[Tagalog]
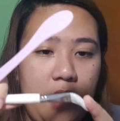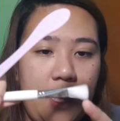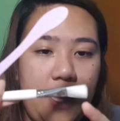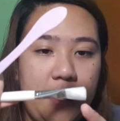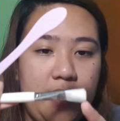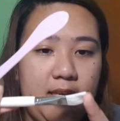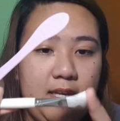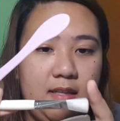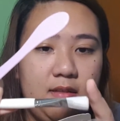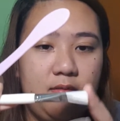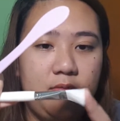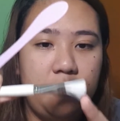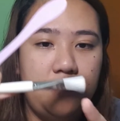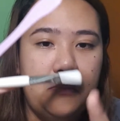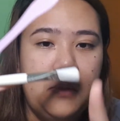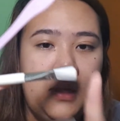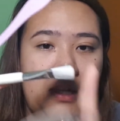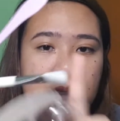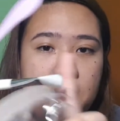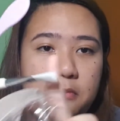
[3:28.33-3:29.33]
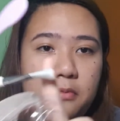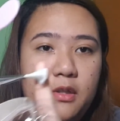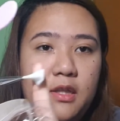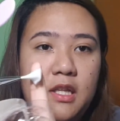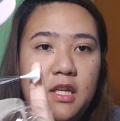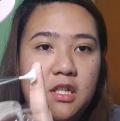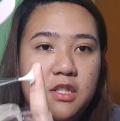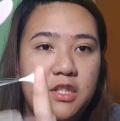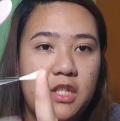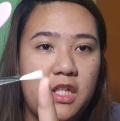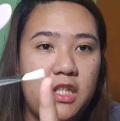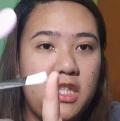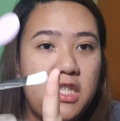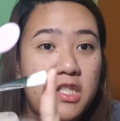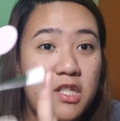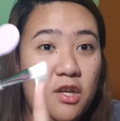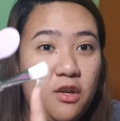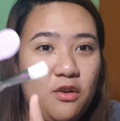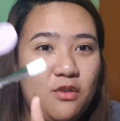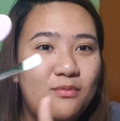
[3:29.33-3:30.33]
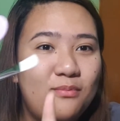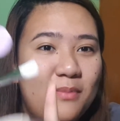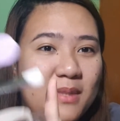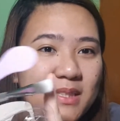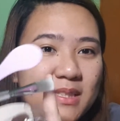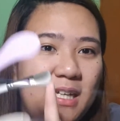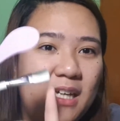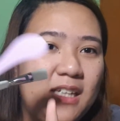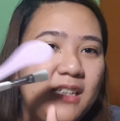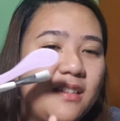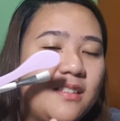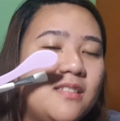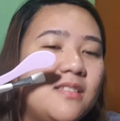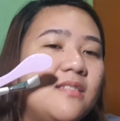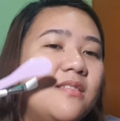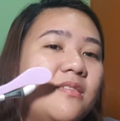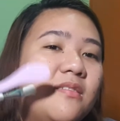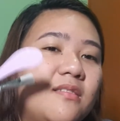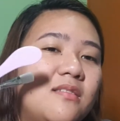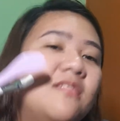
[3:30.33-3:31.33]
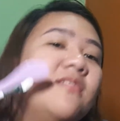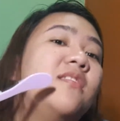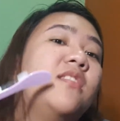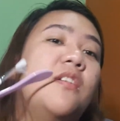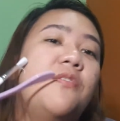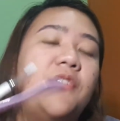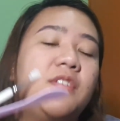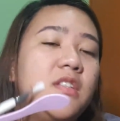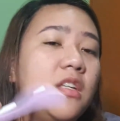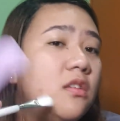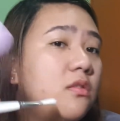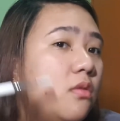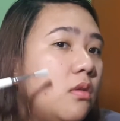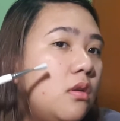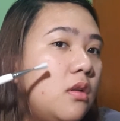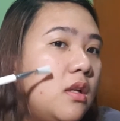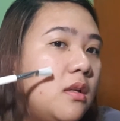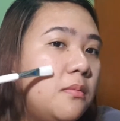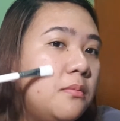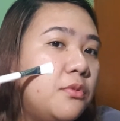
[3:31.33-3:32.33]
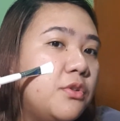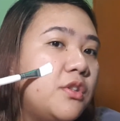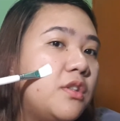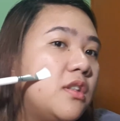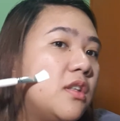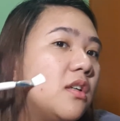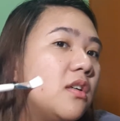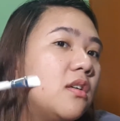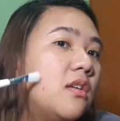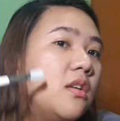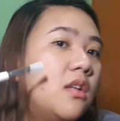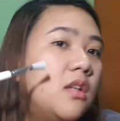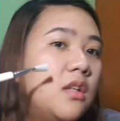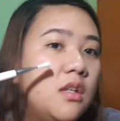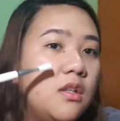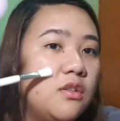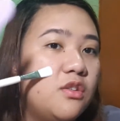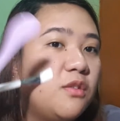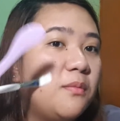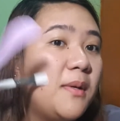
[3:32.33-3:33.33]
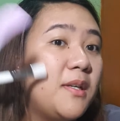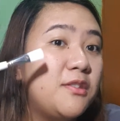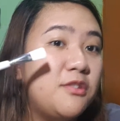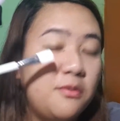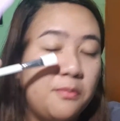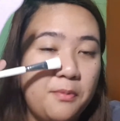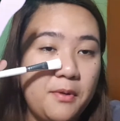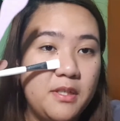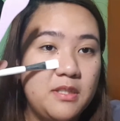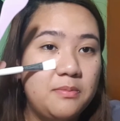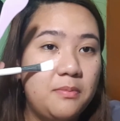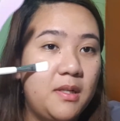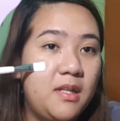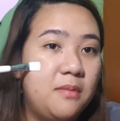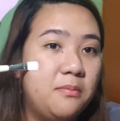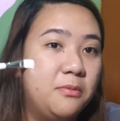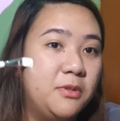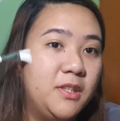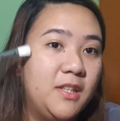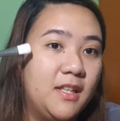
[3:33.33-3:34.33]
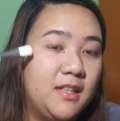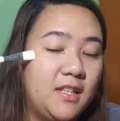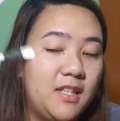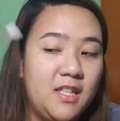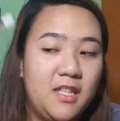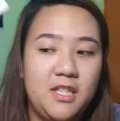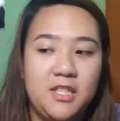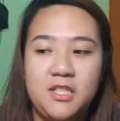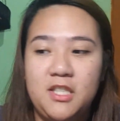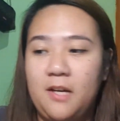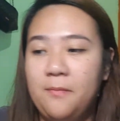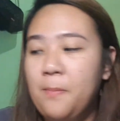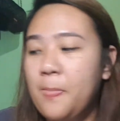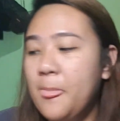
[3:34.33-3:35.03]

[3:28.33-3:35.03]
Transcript: Ayan. Malambot lang siya. Hindi siya yung masakit sa face. Ay, noon lambot niya. To my surprise, malambot nga talaga siya.